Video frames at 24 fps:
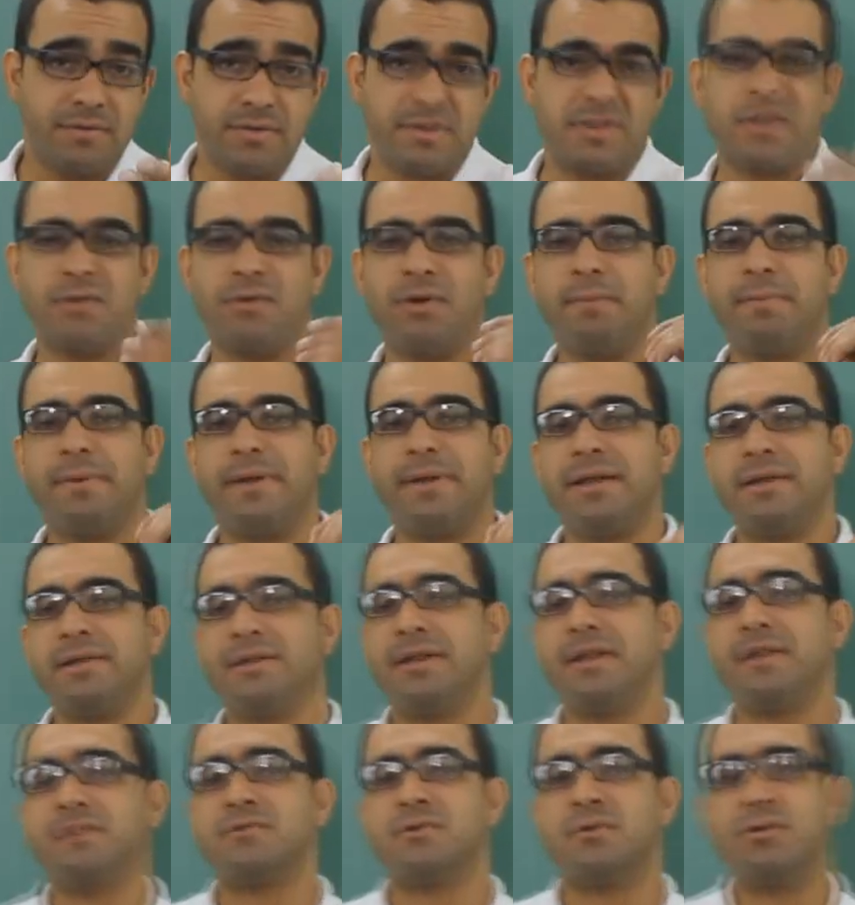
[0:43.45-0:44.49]
você não
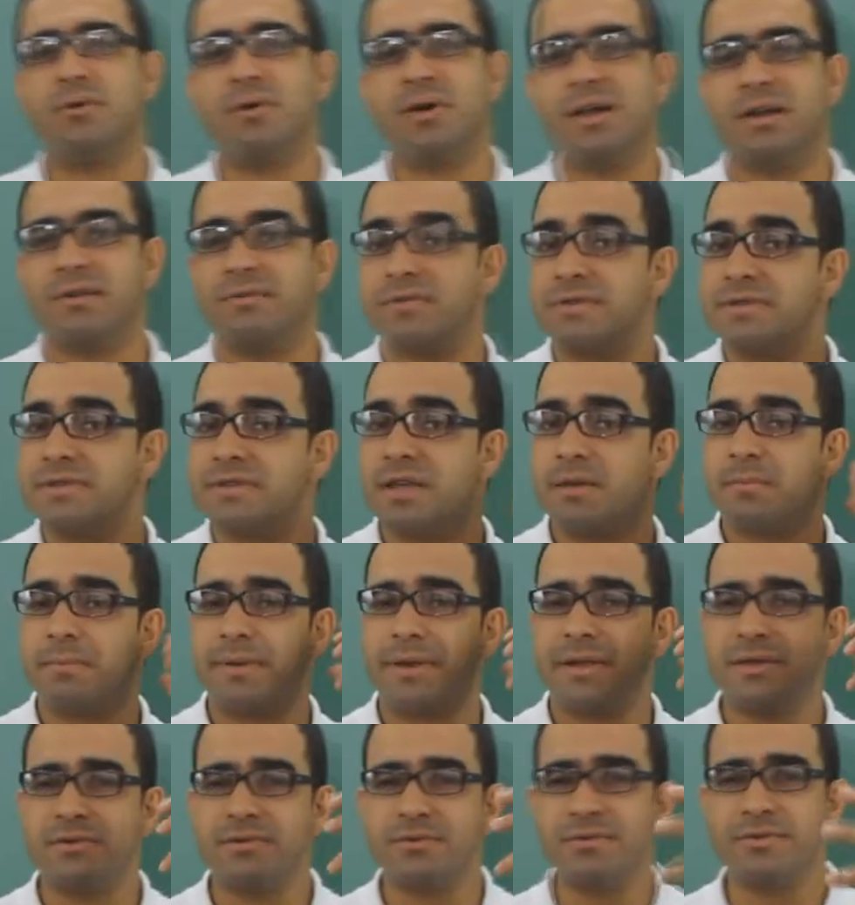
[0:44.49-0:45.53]
aprende na escola, você
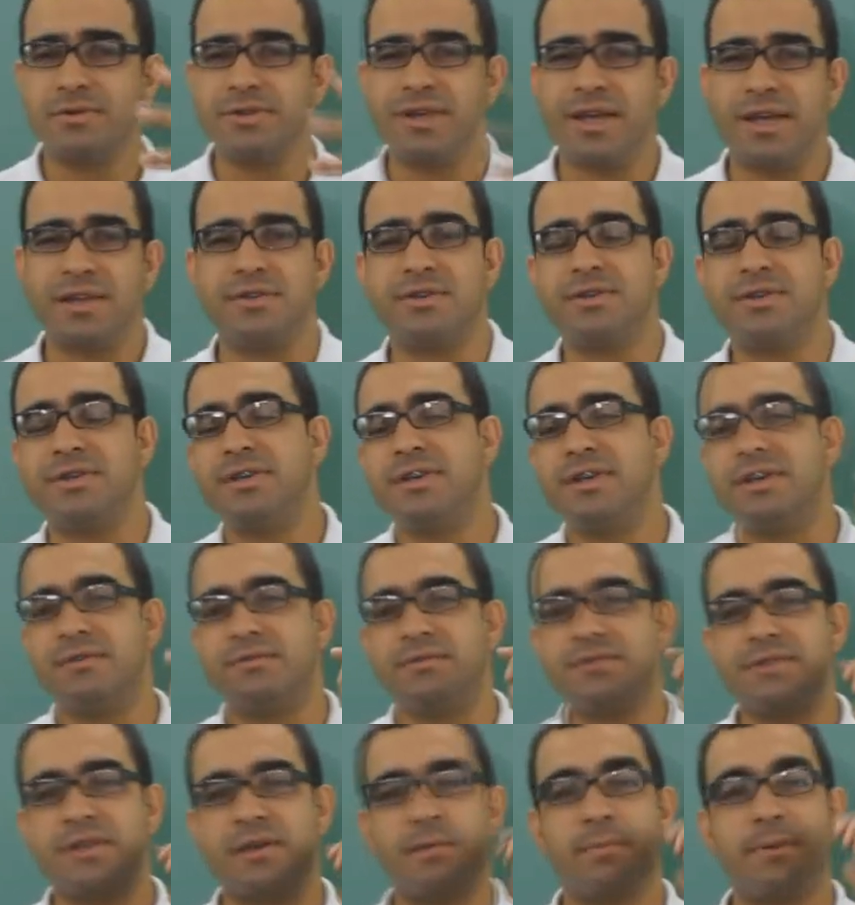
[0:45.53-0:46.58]
aprende no dia a dia,
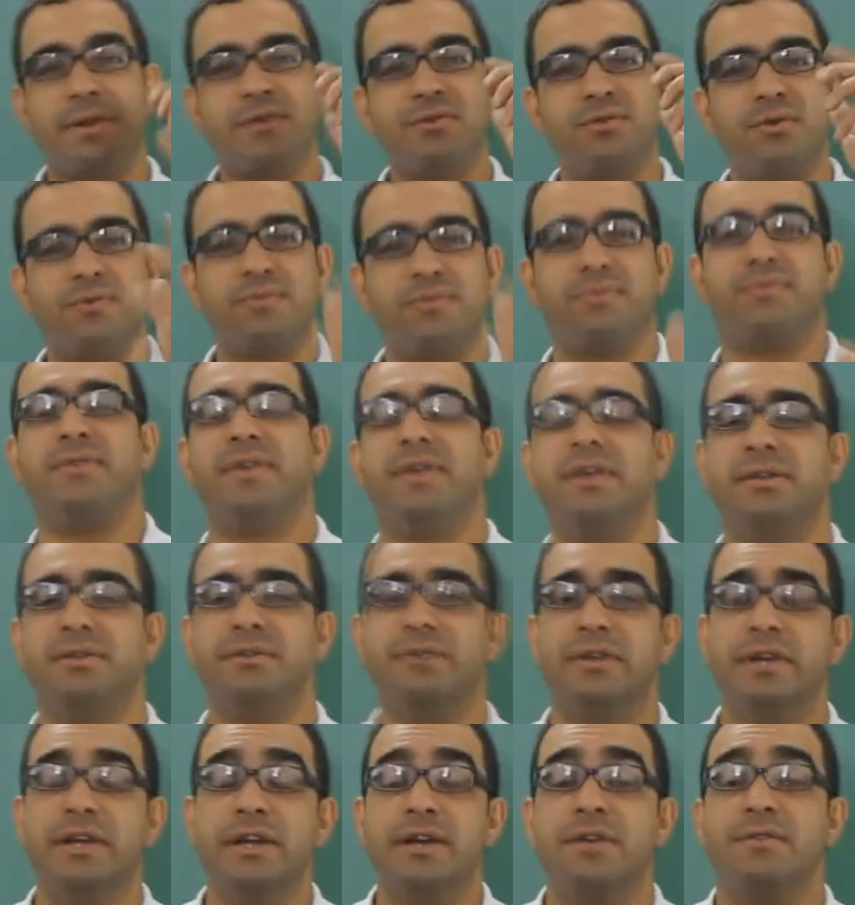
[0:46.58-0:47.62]
você aprende
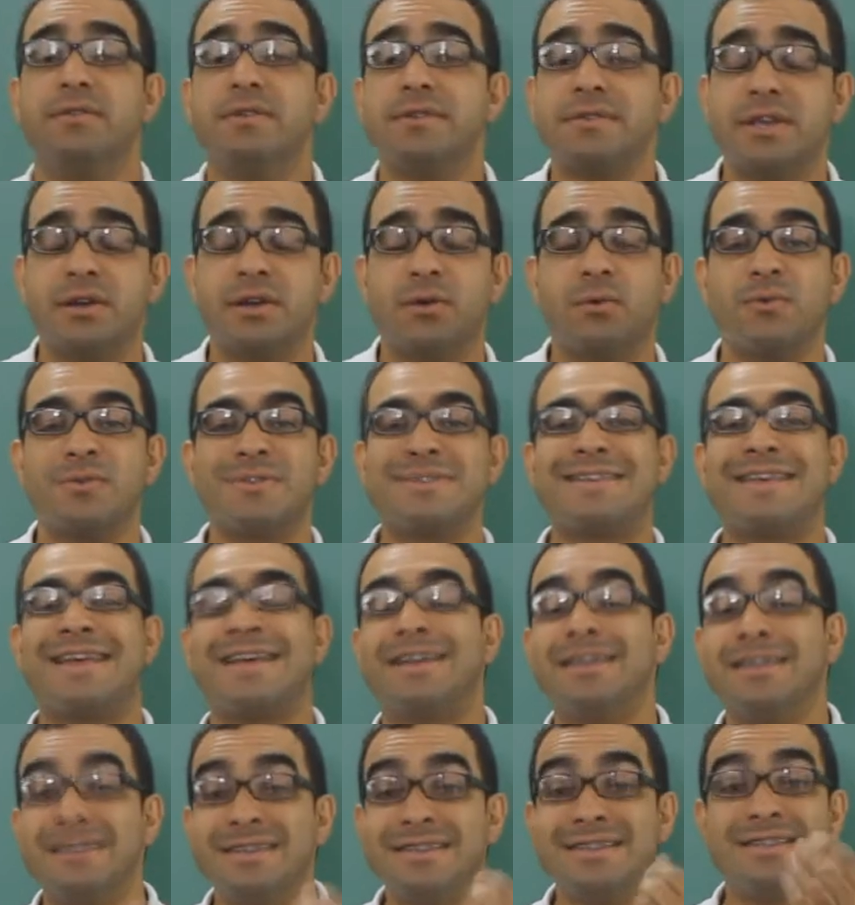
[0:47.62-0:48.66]
ouvindo, você
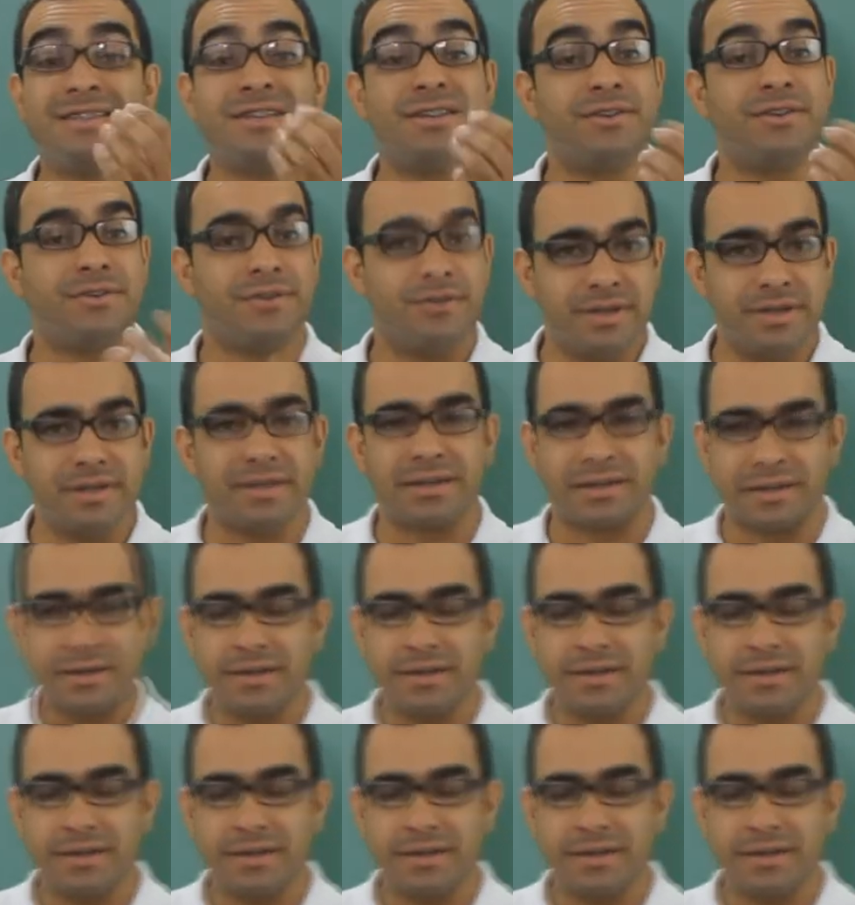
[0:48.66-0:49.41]
consegue distinguir